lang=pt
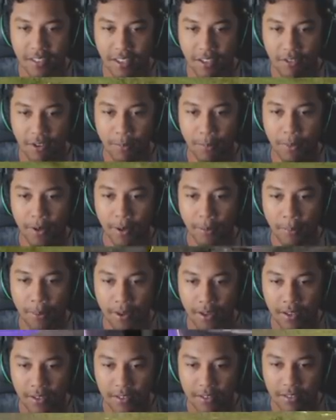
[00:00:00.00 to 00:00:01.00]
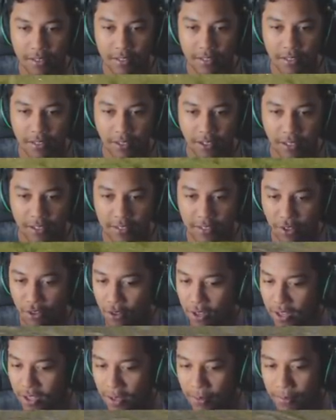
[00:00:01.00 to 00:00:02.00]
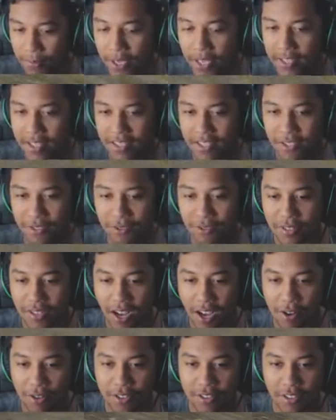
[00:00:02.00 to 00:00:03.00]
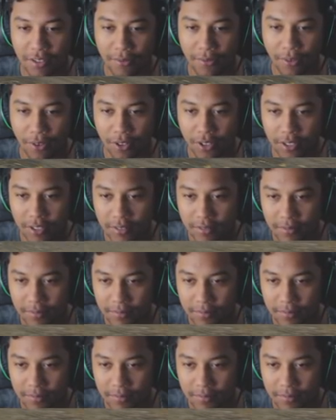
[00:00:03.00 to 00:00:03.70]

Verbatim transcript: É uma pampa. Deu uma rabiada aqui no carro que tá foda.